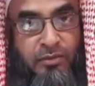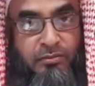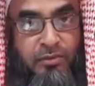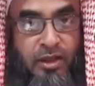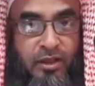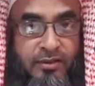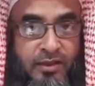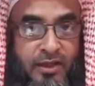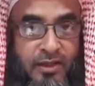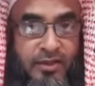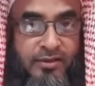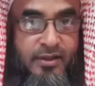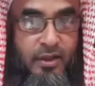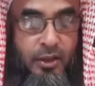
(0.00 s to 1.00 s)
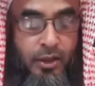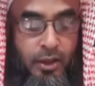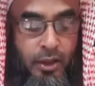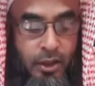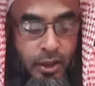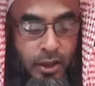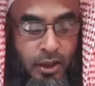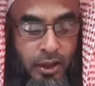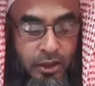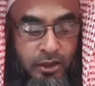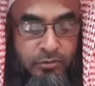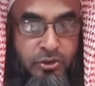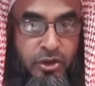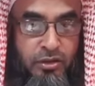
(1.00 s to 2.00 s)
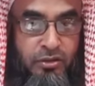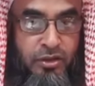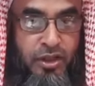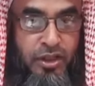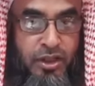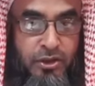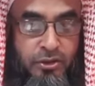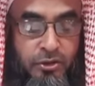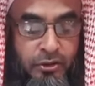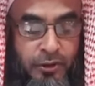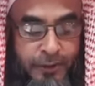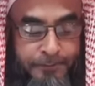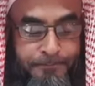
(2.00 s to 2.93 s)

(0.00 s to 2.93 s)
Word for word: লবতকা সালেসা আদম সন্তানের যদি